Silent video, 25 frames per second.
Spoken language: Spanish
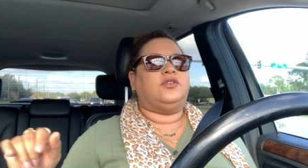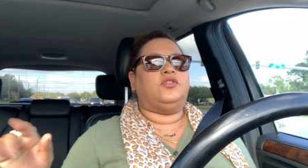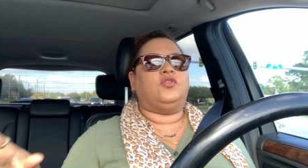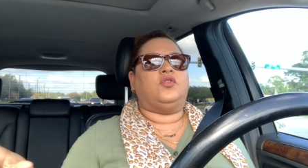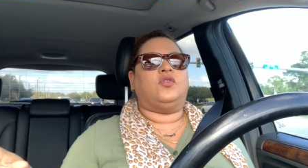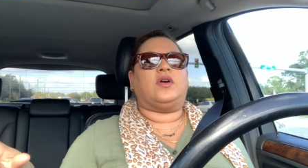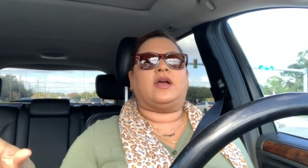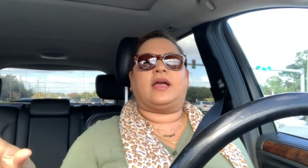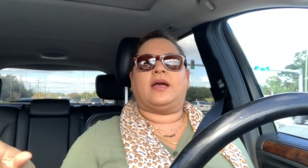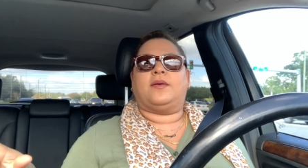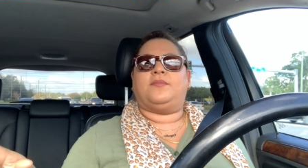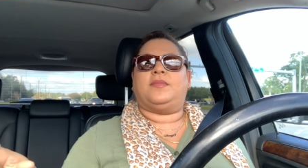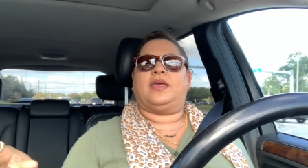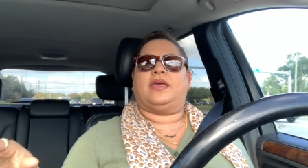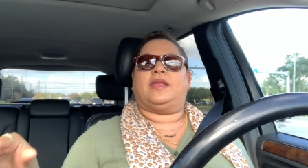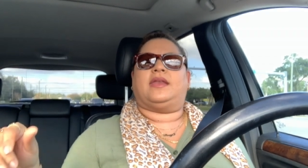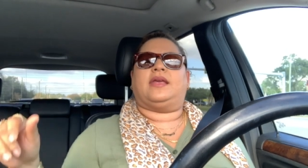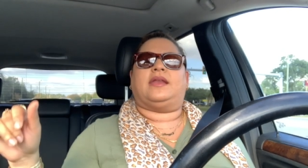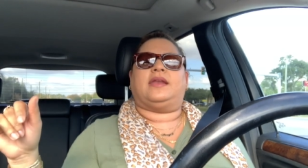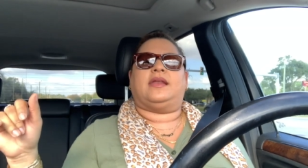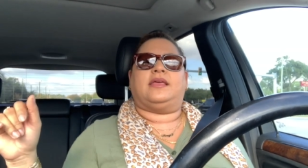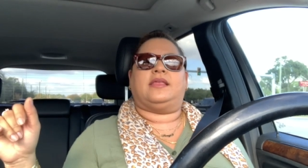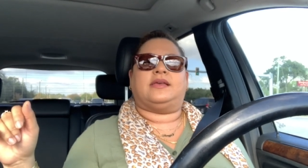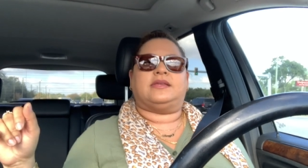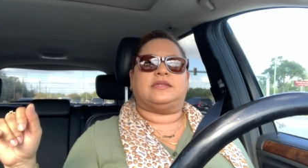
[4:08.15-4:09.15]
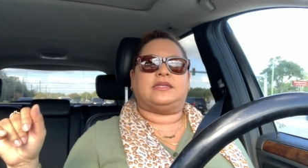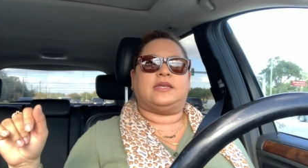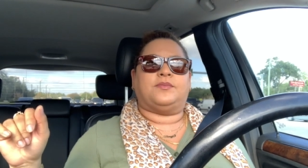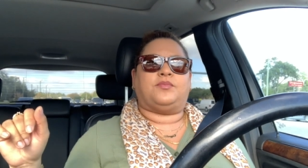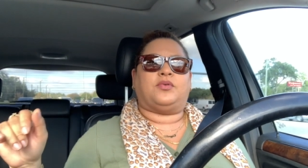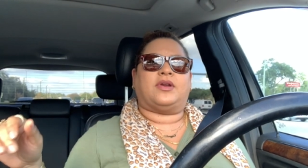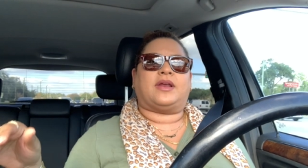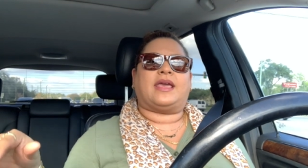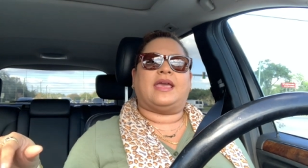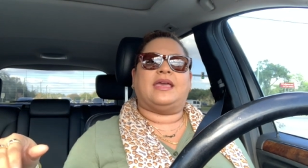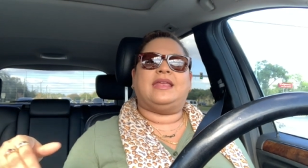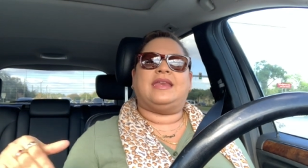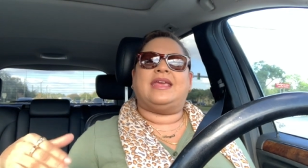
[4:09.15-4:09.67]
Nunca me haría nada así
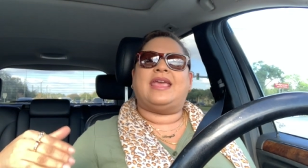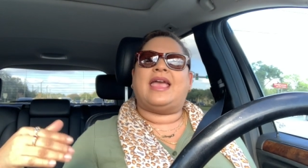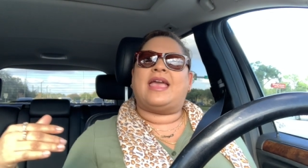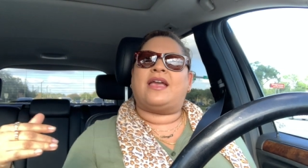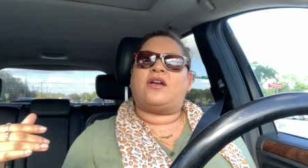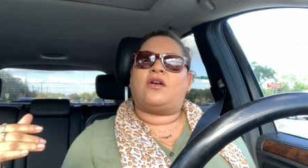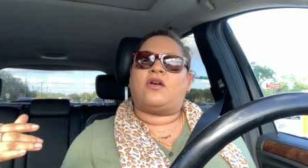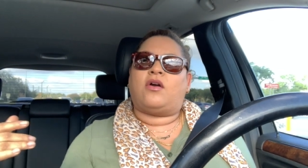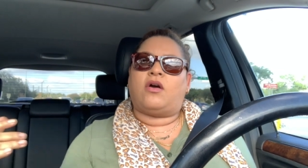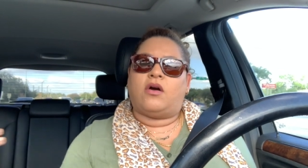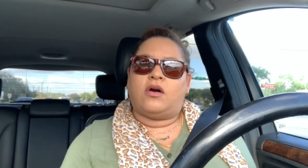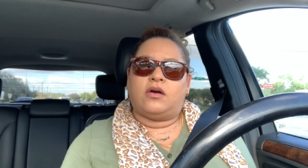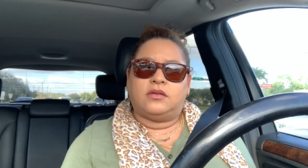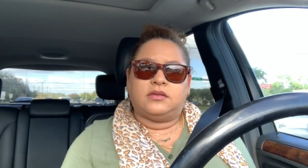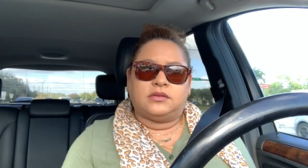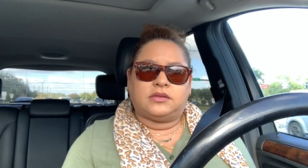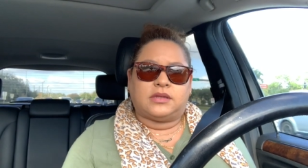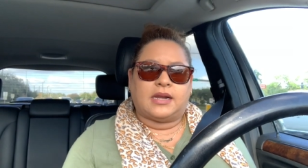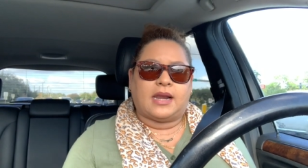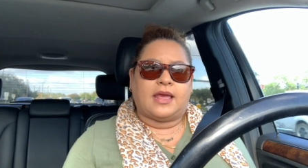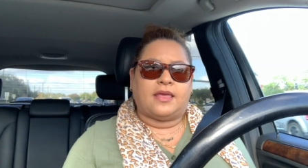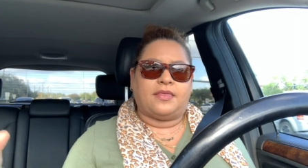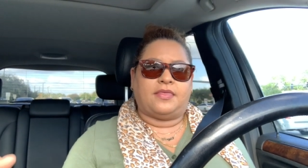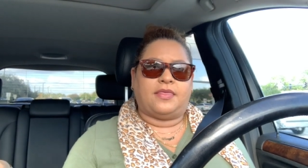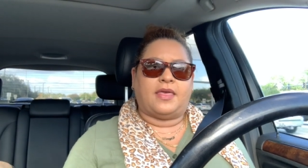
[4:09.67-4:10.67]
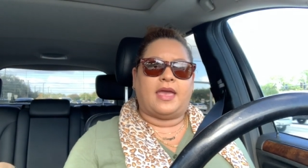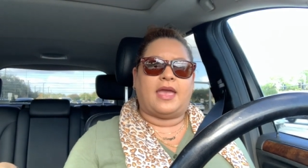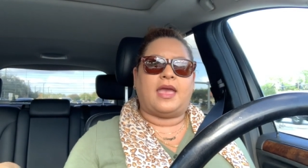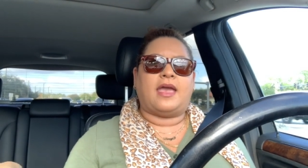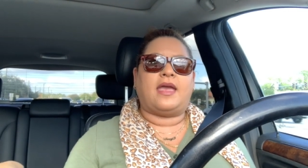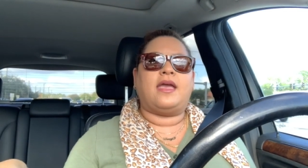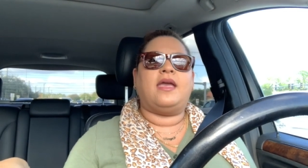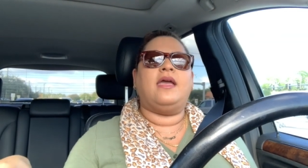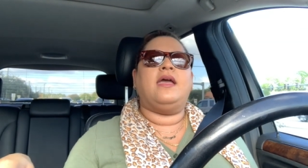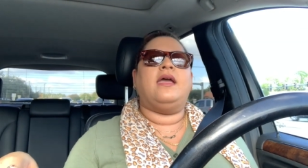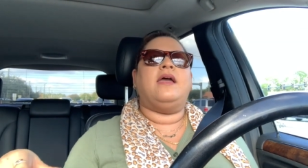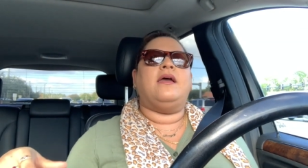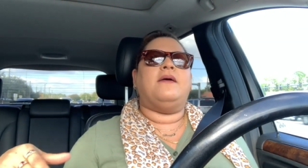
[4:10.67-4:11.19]
porque iría en contra
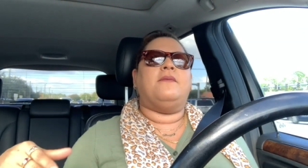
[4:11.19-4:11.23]
de